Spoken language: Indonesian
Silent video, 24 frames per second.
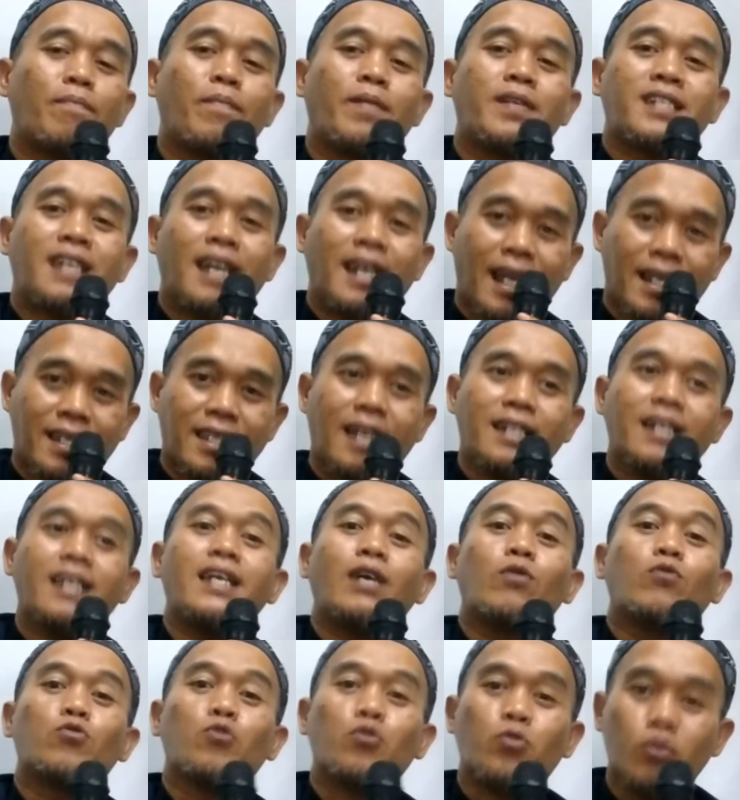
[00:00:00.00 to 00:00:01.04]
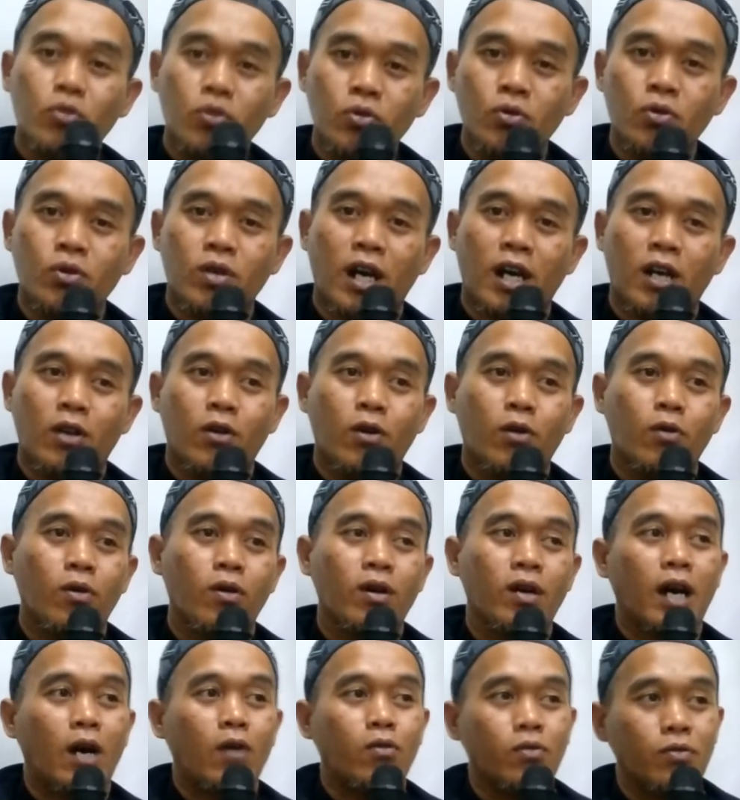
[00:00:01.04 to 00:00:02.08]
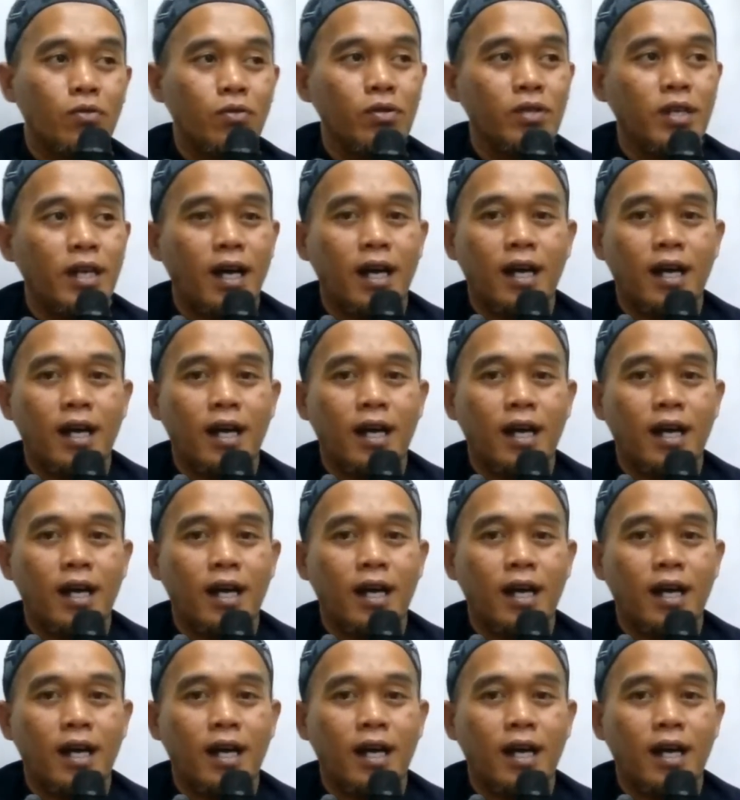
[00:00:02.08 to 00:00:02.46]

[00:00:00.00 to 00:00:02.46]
persyaratannya ya wudhu dulu kalau nggak wudhu ya